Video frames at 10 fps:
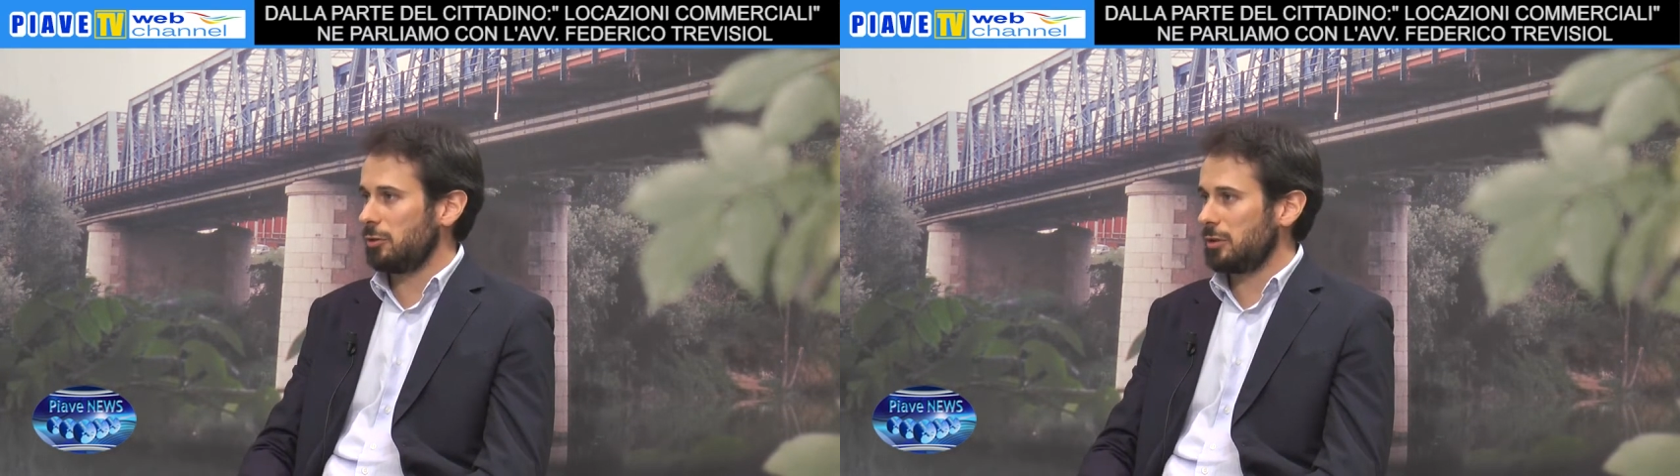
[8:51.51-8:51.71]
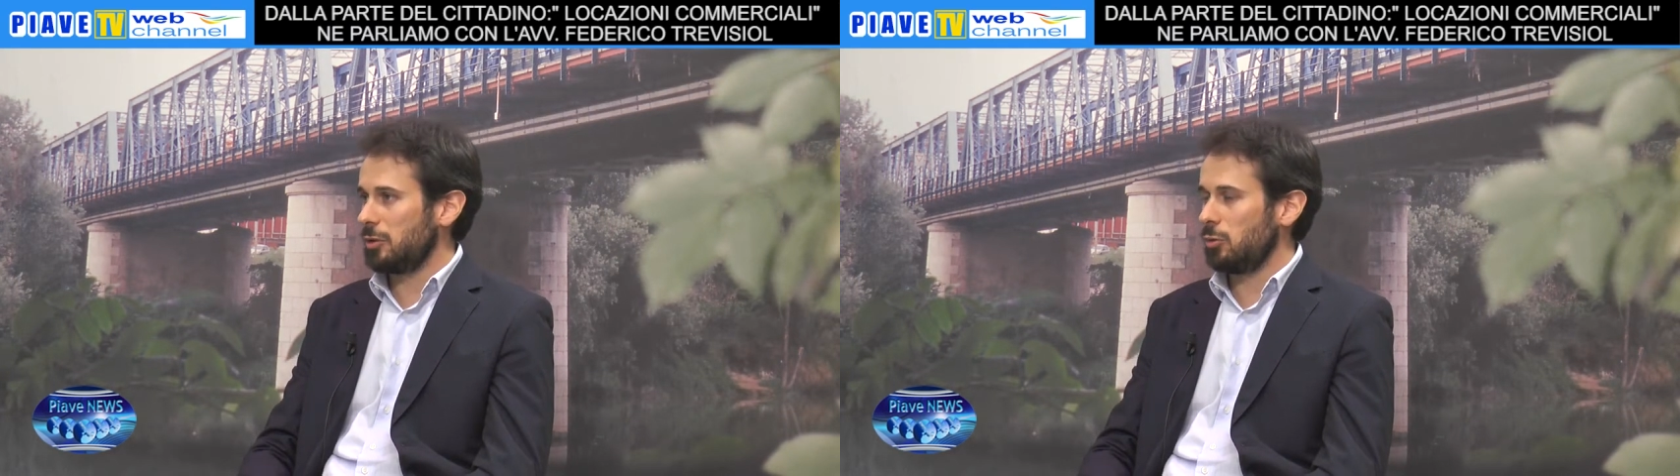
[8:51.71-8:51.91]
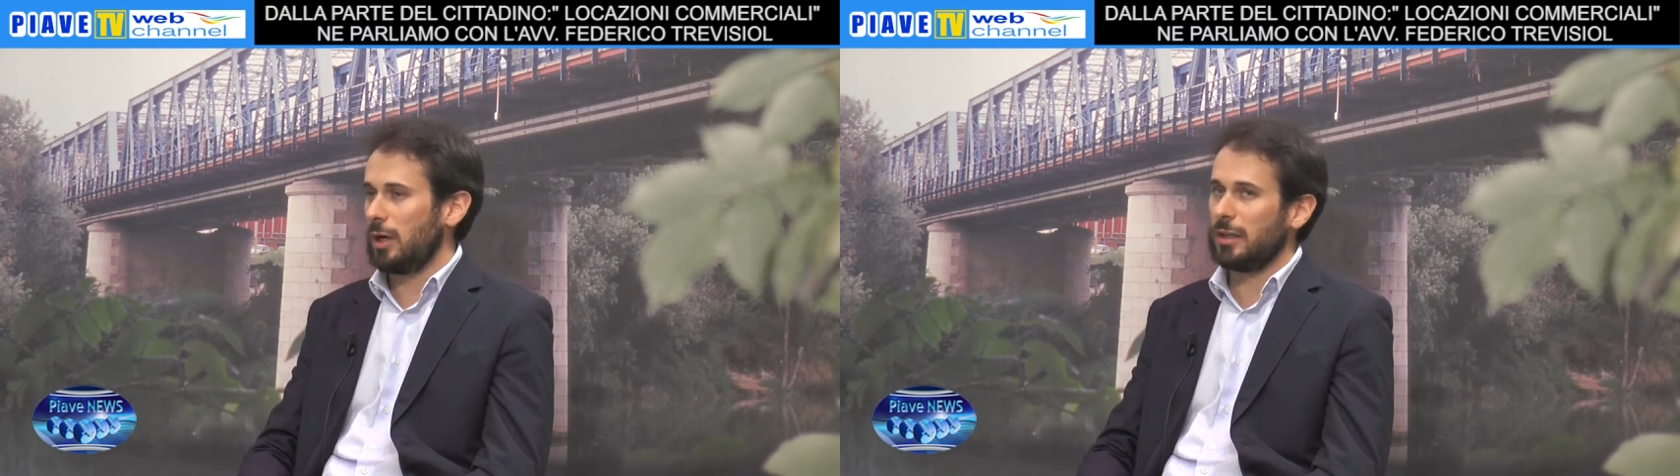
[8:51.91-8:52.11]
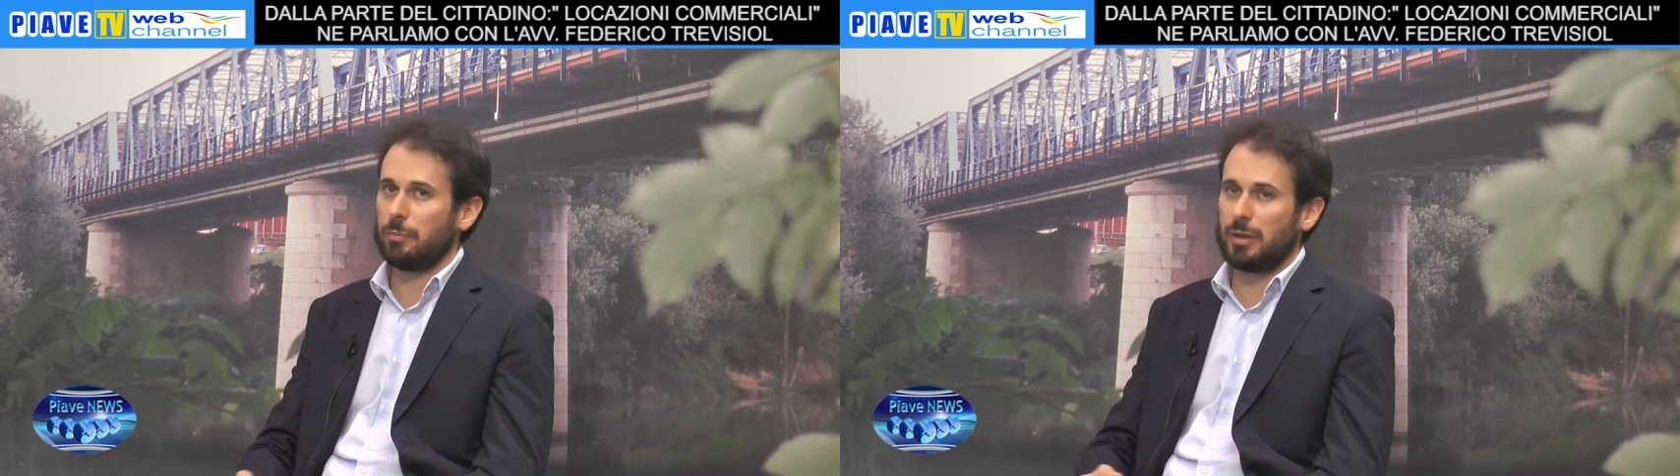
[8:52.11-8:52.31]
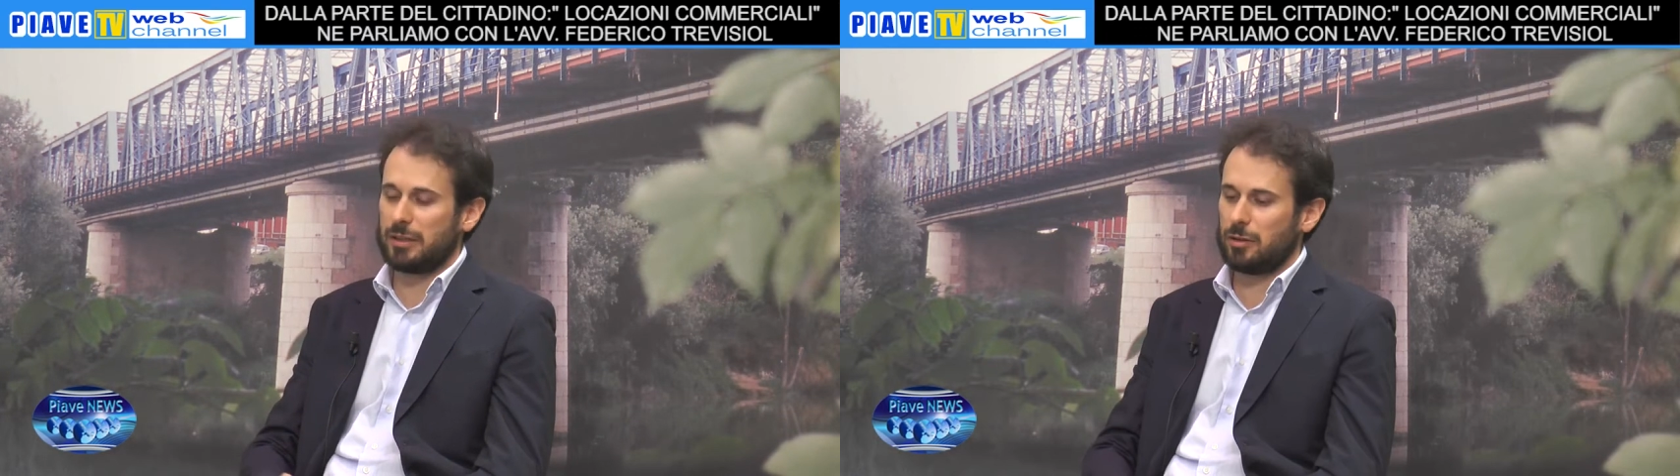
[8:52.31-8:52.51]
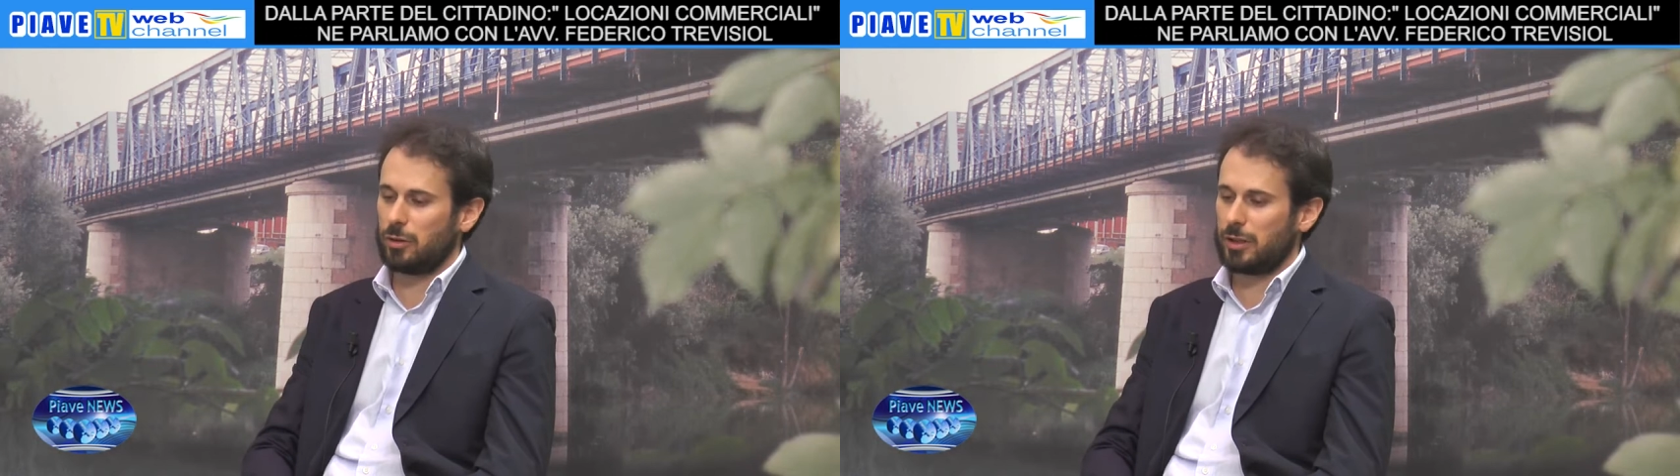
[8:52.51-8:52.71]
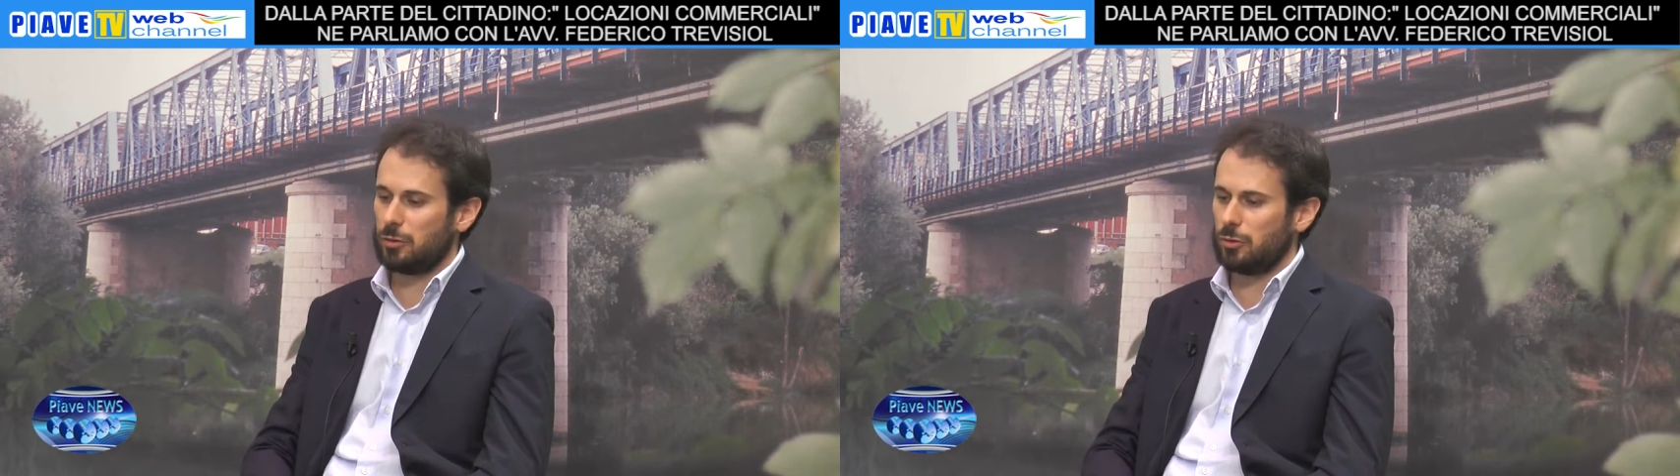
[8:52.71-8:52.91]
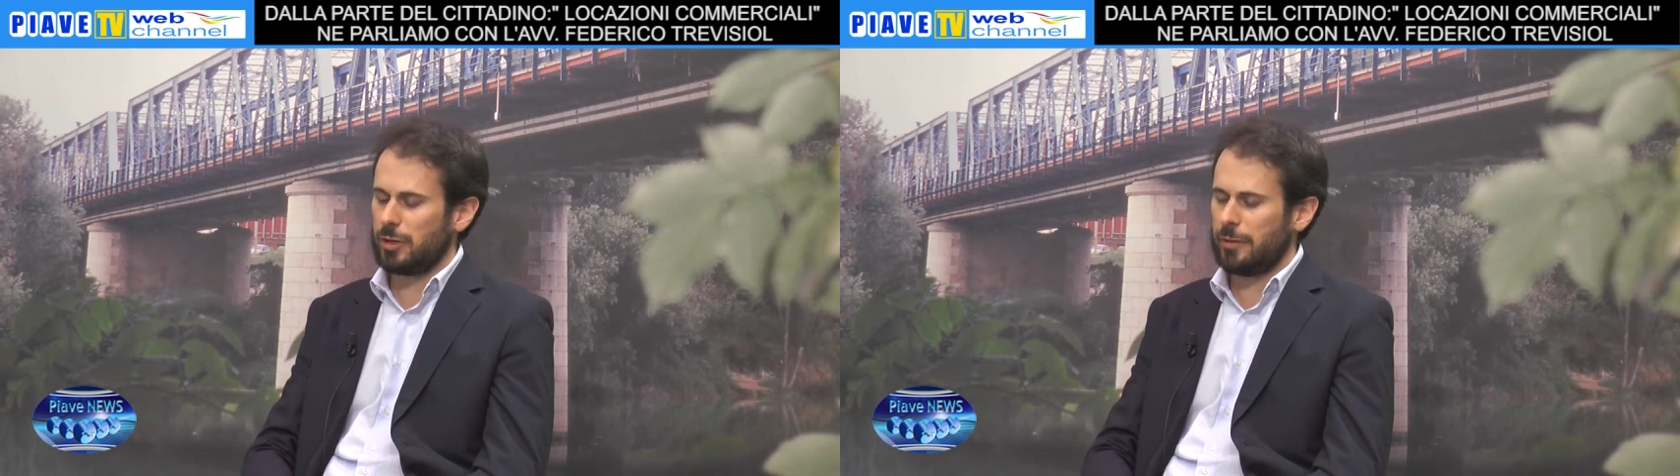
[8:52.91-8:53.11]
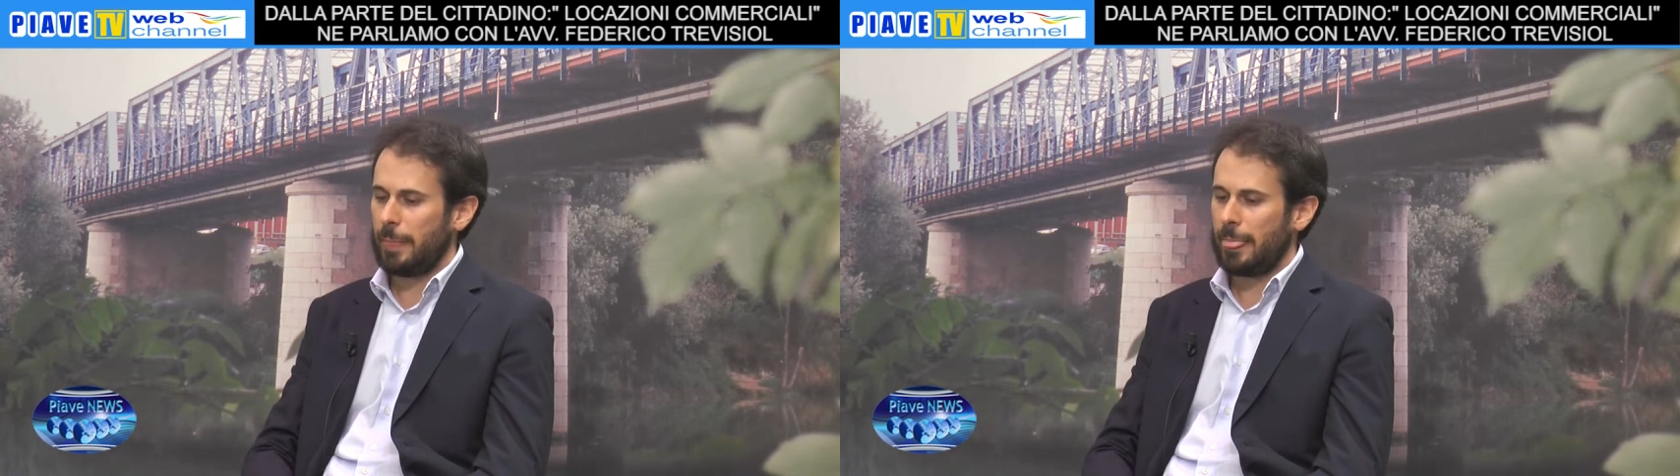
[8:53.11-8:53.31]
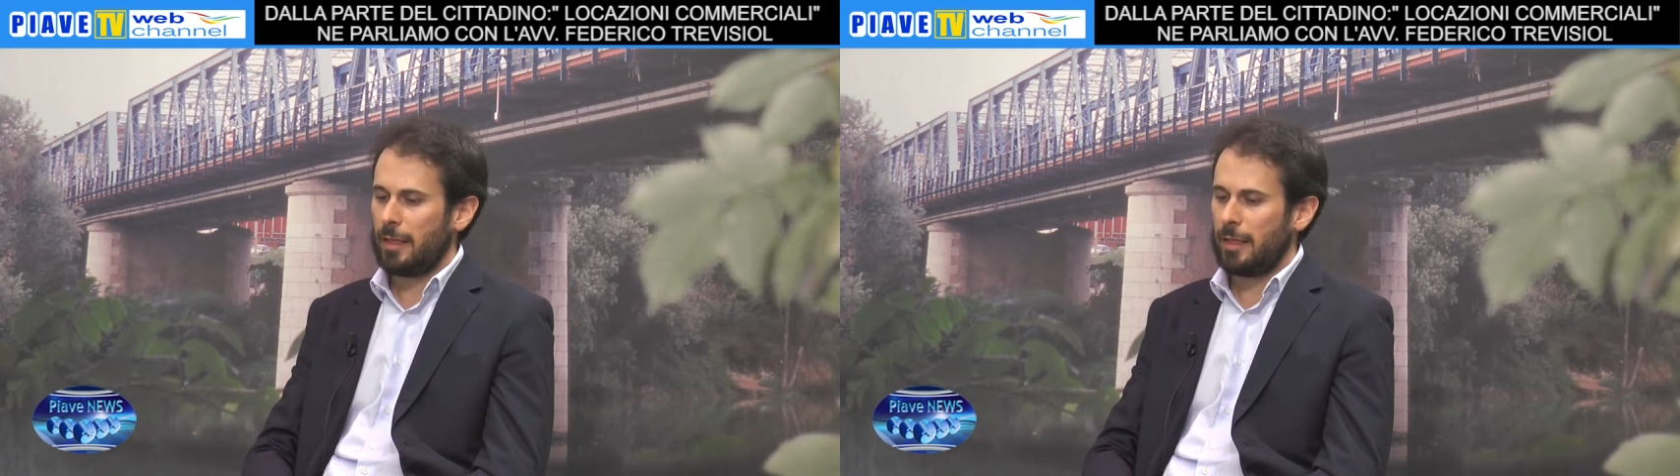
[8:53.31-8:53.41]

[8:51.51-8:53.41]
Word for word: contrattuale da parte del locatore.